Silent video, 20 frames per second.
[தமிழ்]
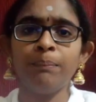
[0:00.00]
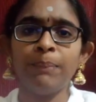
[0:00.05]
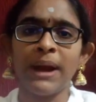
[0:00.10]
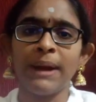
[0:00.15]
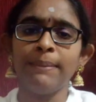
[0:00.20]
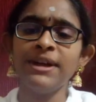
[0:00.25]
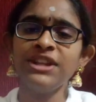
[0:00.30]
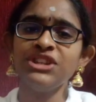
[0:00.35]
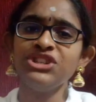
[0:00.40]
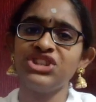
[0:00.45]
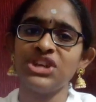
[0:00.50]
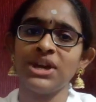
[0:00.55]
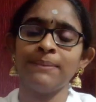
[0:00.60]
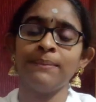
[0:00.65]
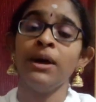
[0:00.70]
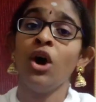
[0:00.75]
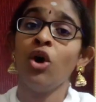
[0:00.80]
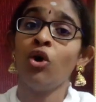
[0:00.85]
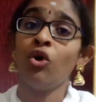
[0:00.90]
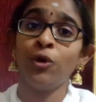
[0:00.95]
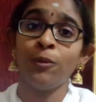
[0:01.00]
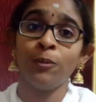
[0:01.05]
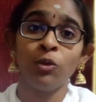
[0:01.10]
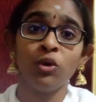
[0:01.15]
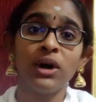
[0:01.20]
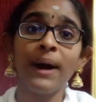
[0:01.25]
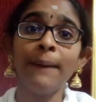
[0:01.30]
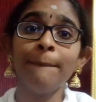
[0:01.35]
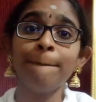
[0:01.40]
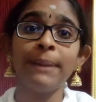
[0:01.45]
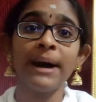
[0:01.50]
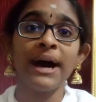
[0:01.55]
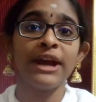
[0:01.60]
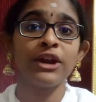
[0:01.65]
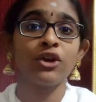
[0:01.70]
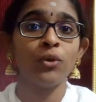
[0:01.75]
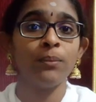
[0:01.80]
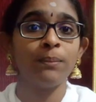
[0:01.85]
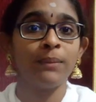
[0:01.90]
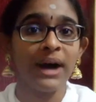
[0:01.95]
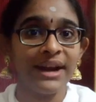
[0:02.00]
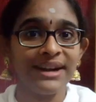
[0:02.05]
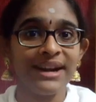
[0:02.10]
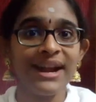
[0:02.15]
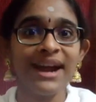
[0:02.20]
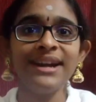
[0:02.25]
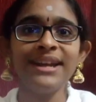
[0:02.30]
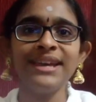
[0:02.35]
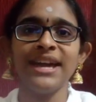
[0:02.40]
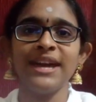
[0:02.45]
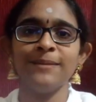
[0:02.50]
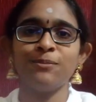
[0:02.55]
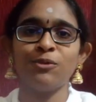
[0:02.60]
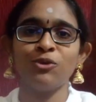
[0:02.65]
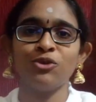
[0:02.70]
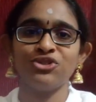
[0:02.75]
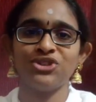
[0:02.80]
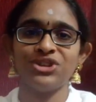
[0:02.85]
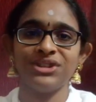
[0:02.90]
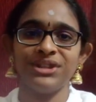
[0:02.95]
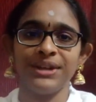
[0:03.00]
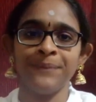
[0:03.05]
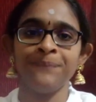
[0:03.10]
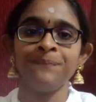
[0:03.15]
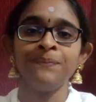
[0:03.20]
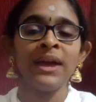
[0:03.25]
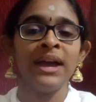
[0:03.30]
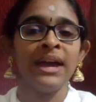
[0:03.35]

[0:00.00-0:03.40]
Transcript: பிரபஞ்சம் ஒரு முகம் பார்க்கும் கண்ணாடியை போன்றது